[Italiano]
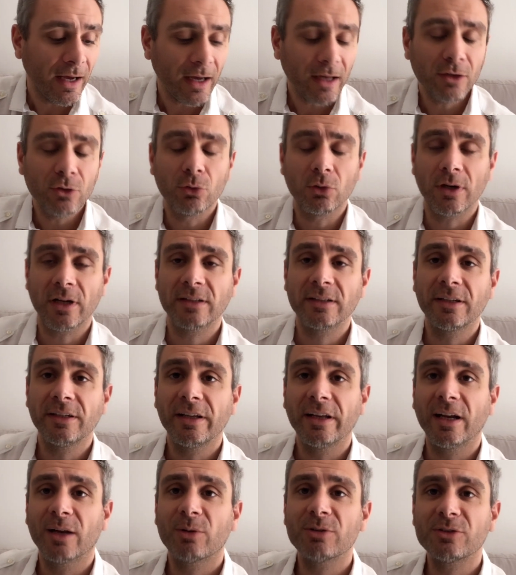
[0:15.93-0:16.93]
Allora,
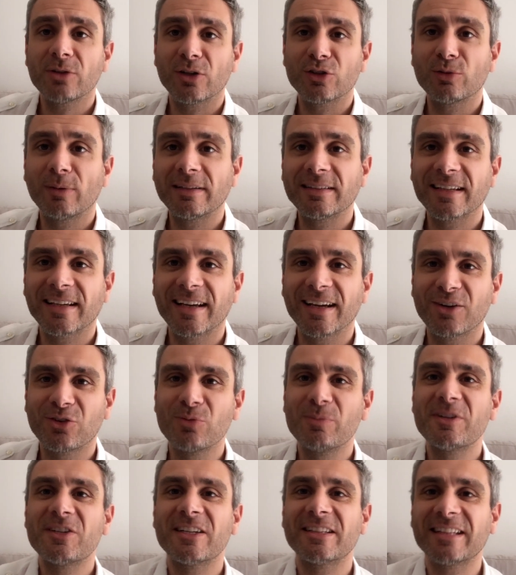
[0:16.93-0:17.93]
Daniela, questa è una domanda che
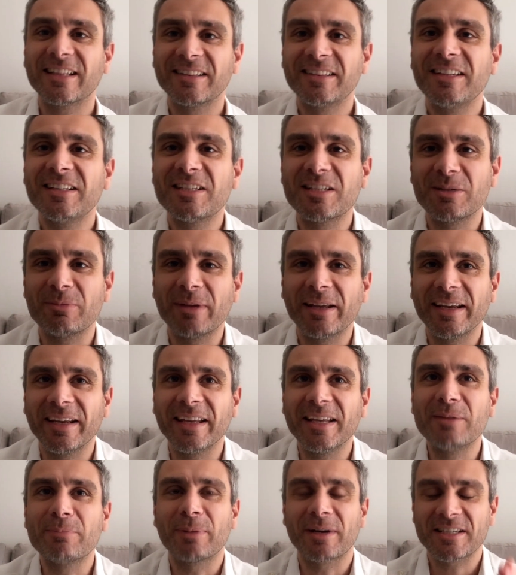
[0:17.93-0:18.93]
colpisce tantissime
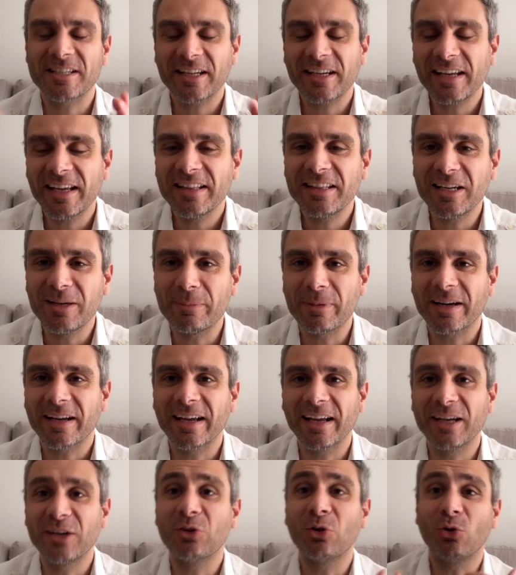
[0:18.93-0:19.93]
impresari edile
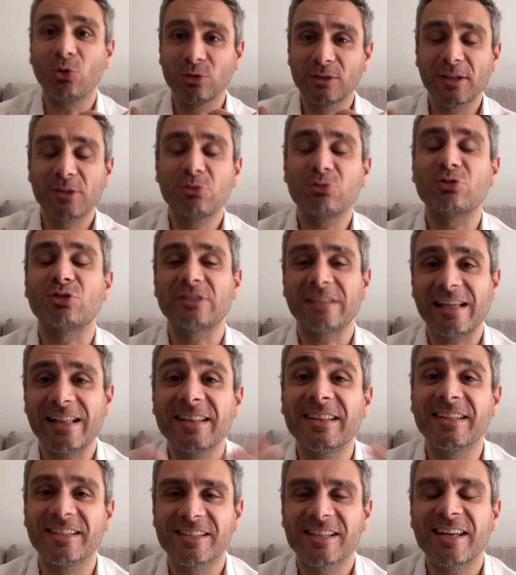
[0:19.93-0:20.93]
perché ne ho oltretutto
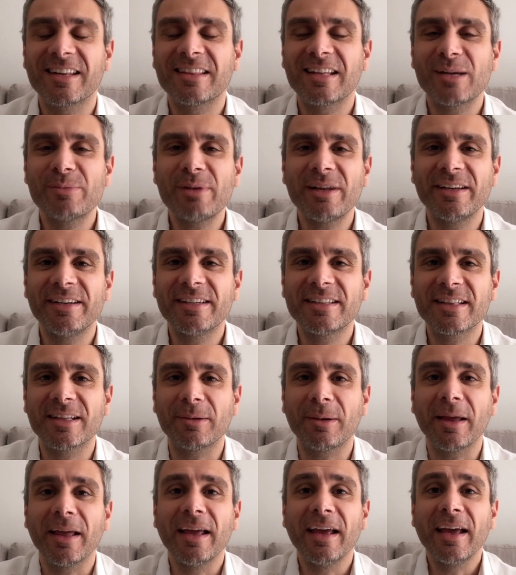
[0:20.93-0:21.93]
tanti iscritti alla mia
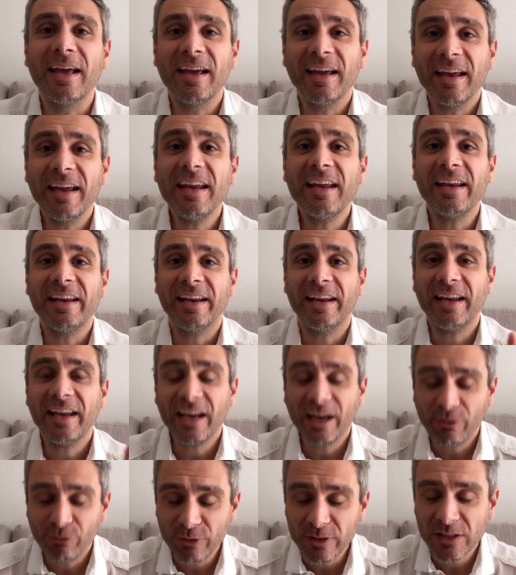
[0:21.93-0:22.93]
lista e
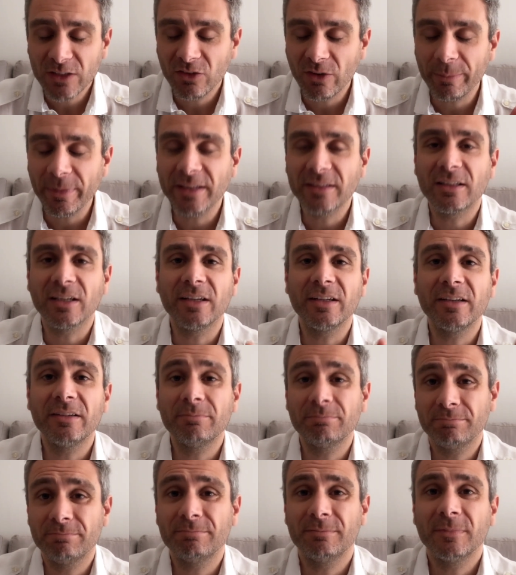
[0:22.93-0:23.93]
effettivamente
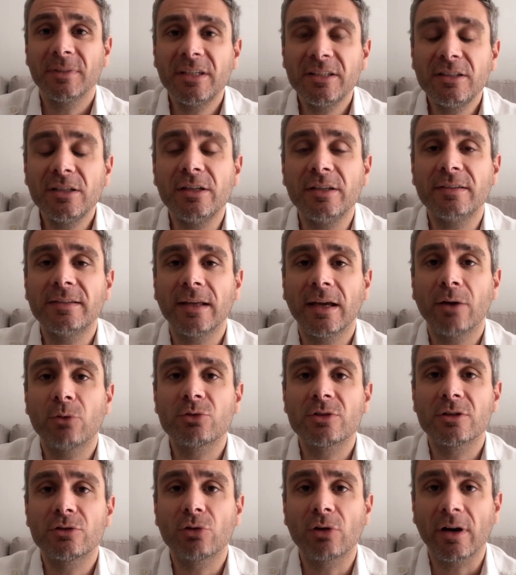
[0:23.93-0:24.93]
l'edilizia è un
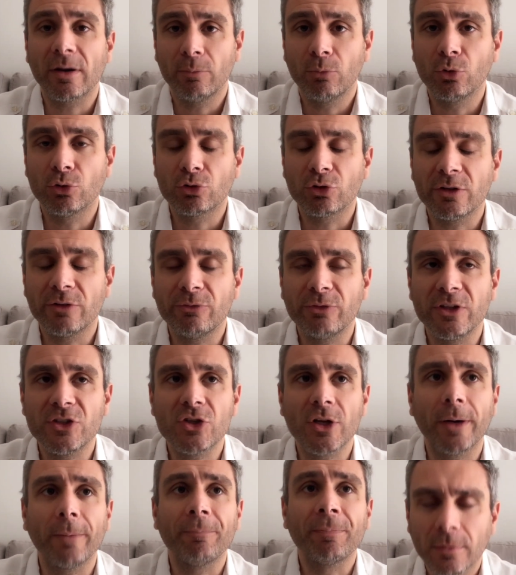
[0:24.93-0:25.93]
settore molto
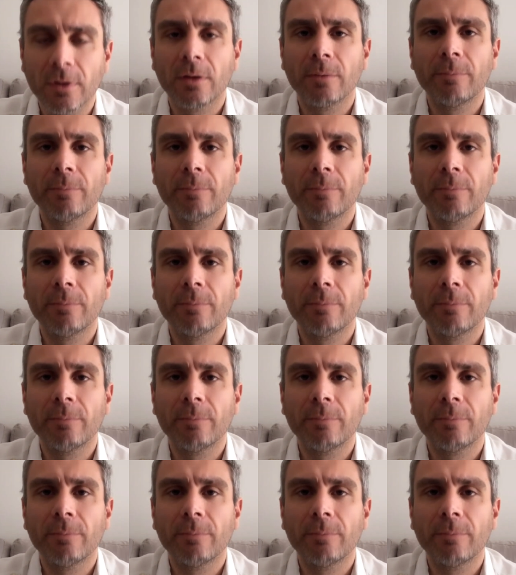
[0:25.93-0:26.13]
difficile.